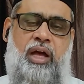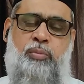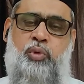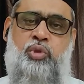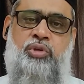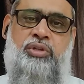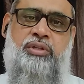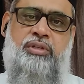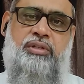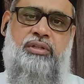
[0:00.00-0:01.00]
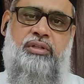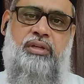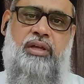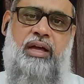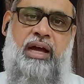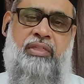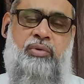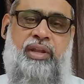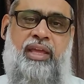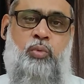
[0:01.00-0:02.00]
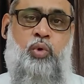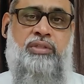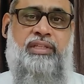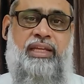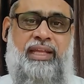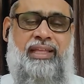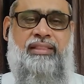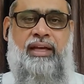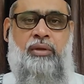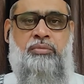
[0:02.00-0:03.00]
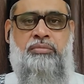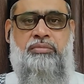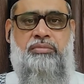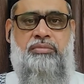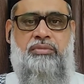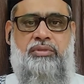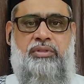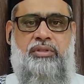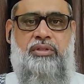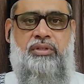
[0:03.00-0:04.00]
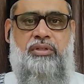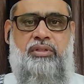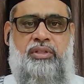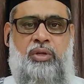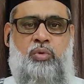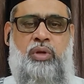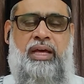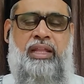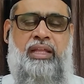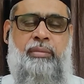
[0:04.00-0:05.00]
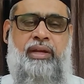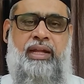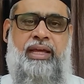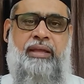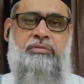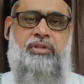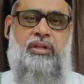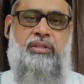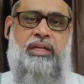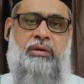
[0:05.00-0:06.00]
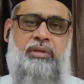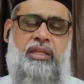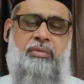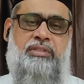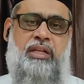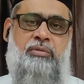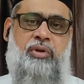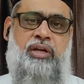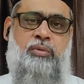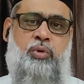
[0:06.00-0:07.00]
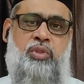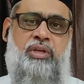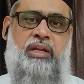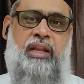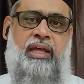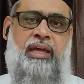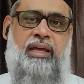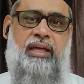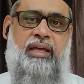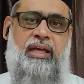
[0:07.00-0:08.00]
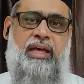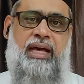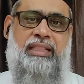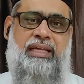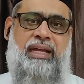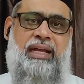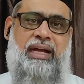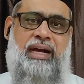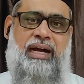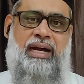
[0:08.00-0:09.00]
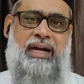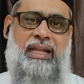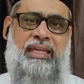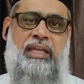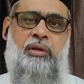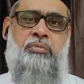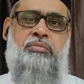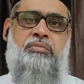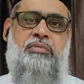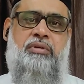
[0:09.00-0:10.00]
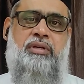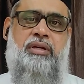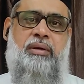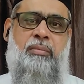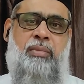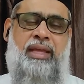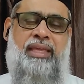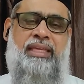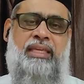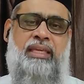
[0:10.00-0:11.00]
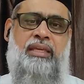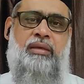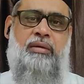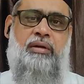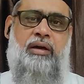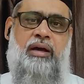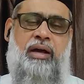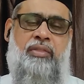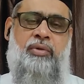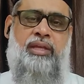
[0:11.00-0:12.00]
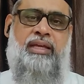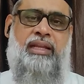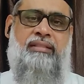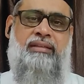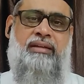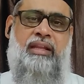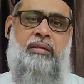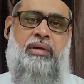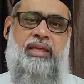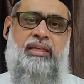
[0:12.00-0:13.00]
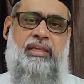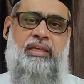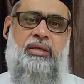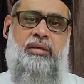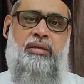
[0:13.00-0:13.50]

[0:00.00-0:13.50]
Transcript: அப்போது அதனுடைய ஓசை நயத்தாலும் திருக்குறானை நபிகள் நாயகம் சல்லாஹ் அலஹி செல்லவர்கள் ஓதுகின்ற அந்த அழகிலும் மயங்கி அதனுடைய கருத்துக்களில் மயங்கி